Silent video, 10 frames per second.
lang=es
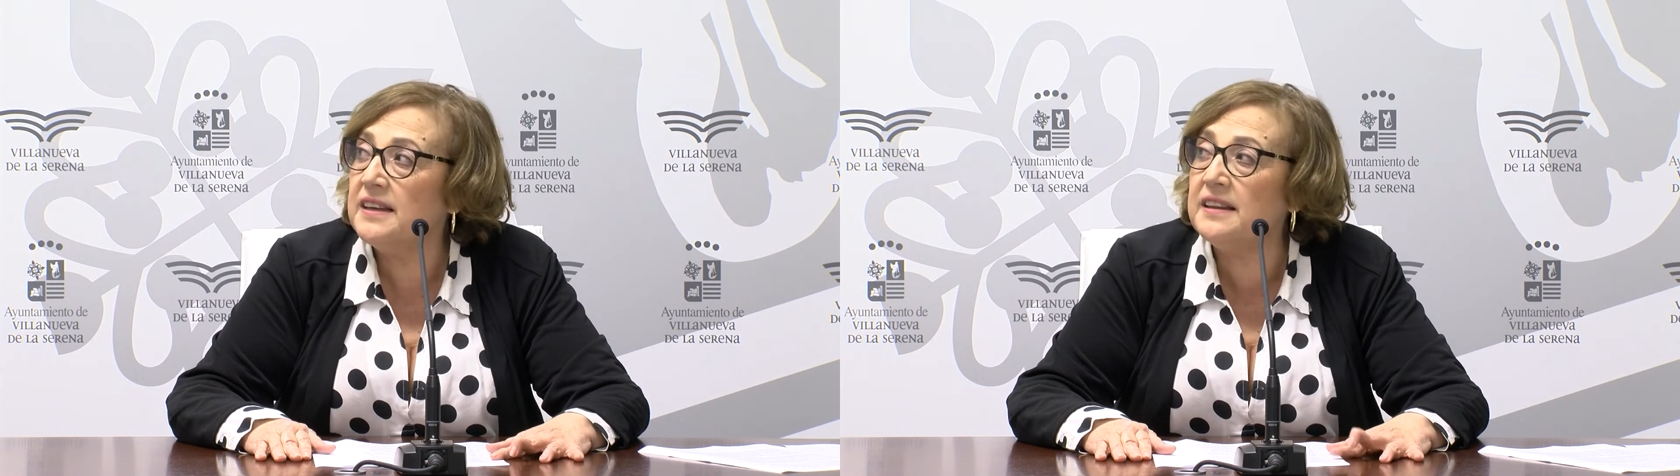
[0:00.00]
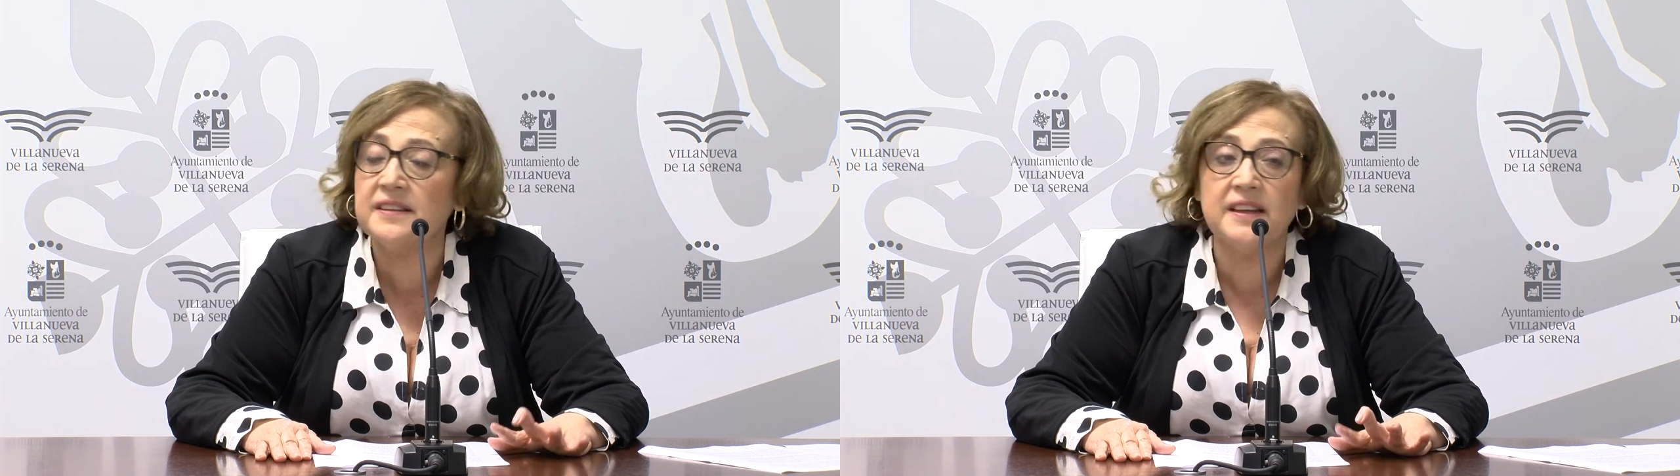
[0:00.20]

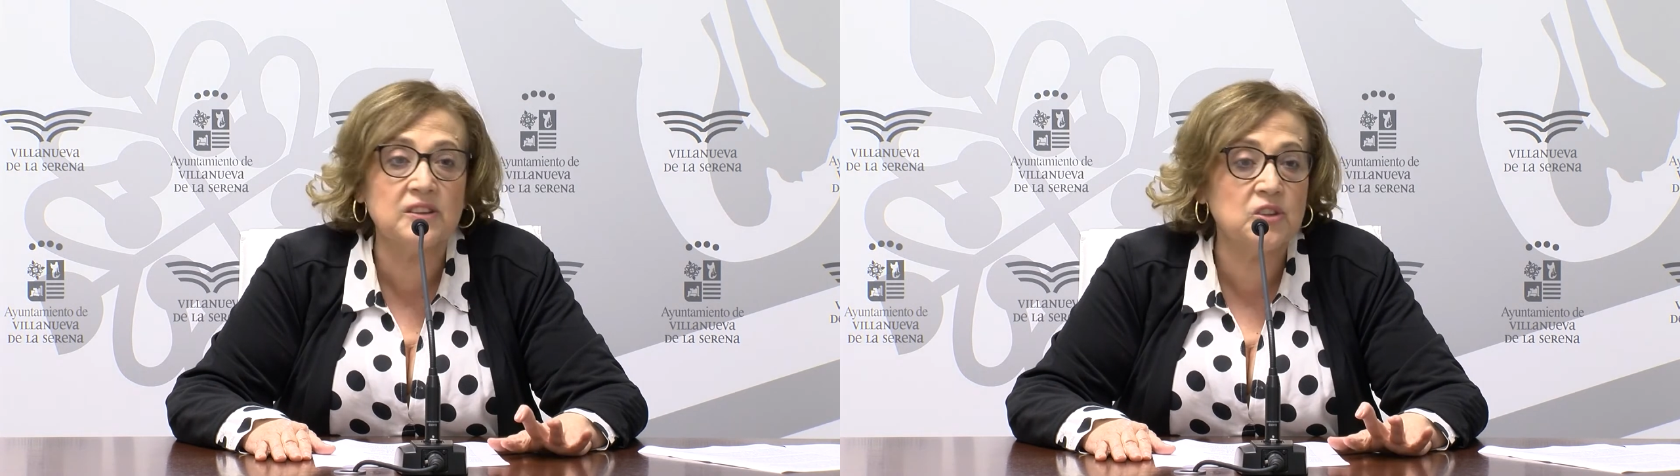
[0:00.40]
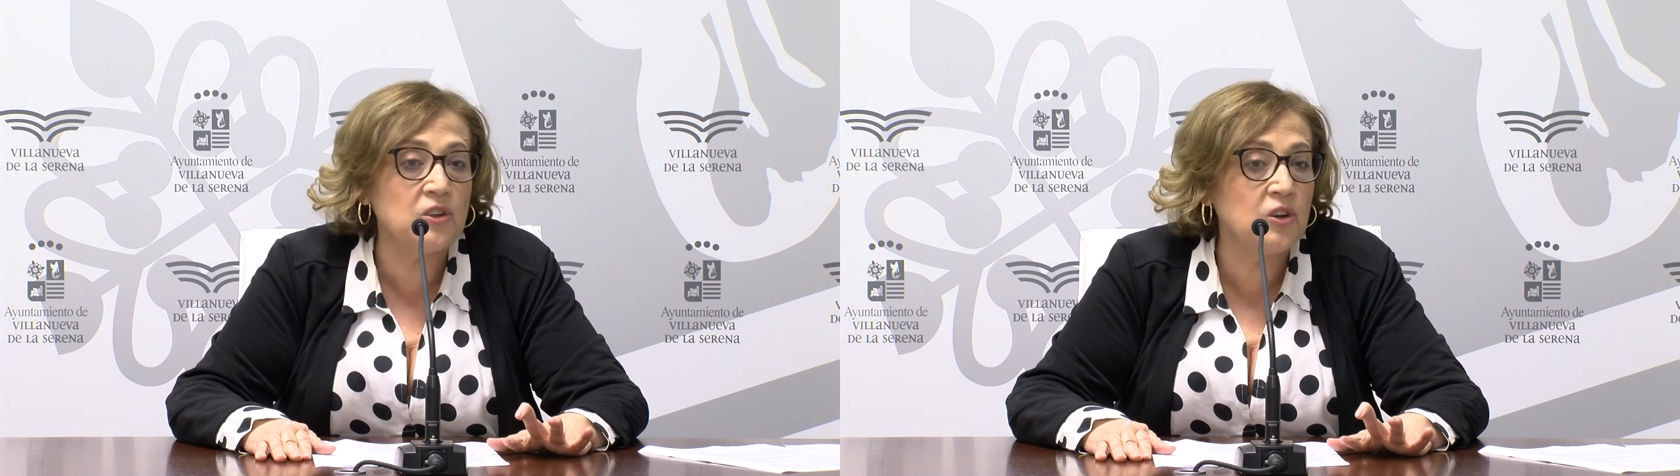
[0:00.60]
y
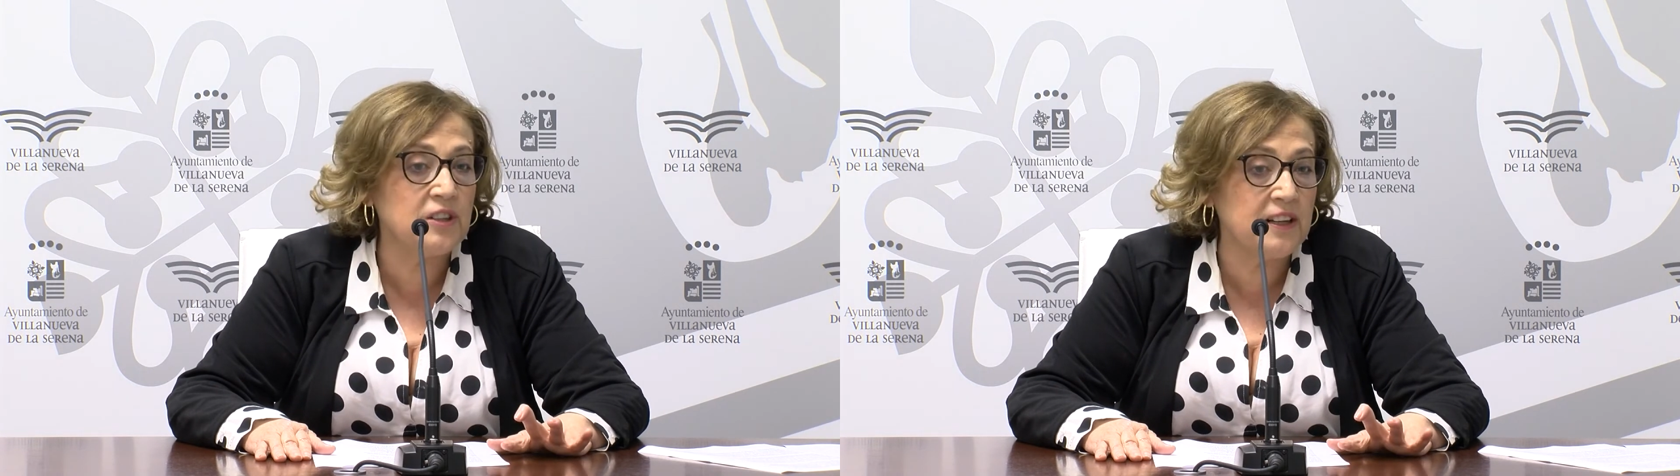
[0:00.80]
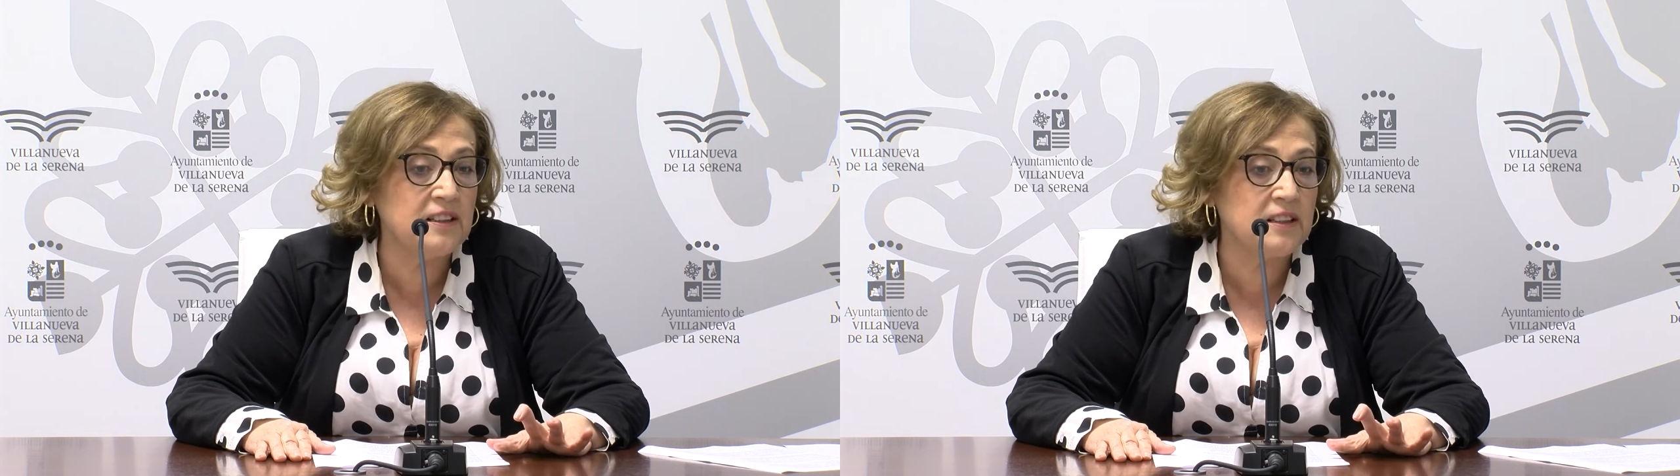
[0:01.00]

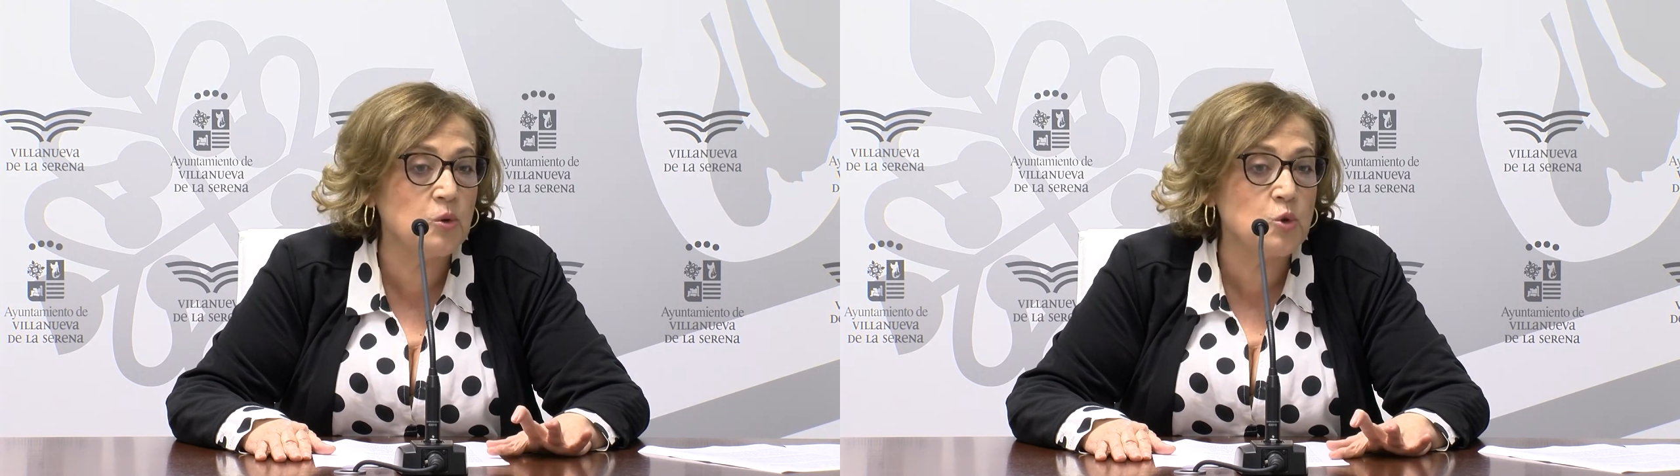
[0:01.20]
130